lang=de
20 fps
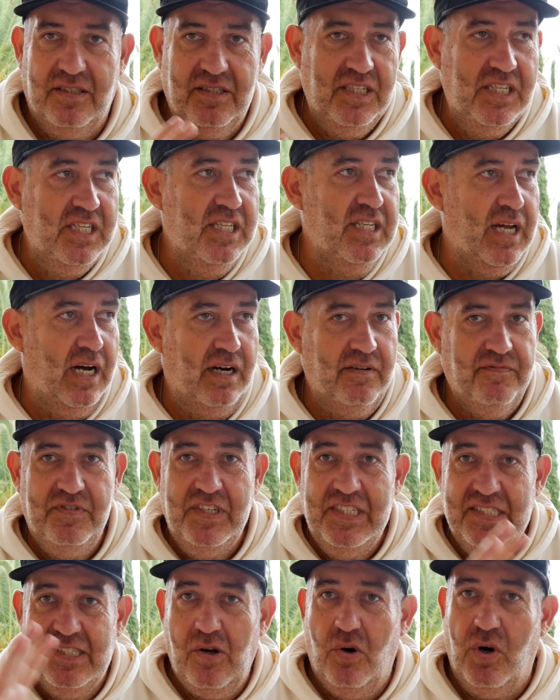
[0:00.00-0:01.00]
Tina,
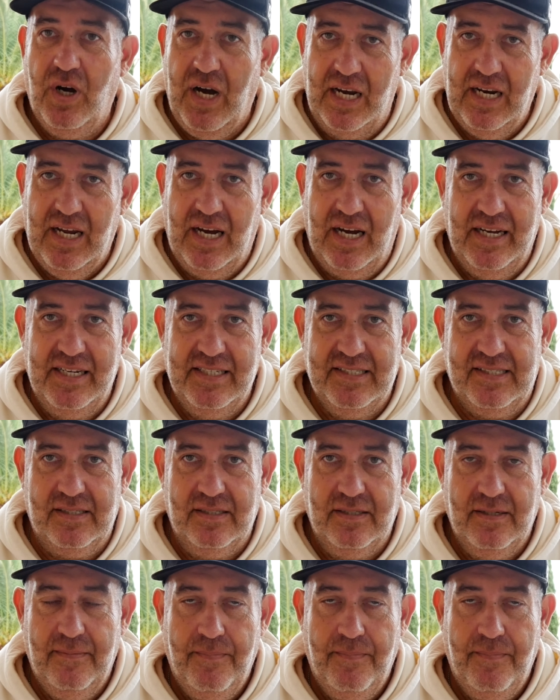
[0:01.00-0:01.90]
wie sie auch alle heißen.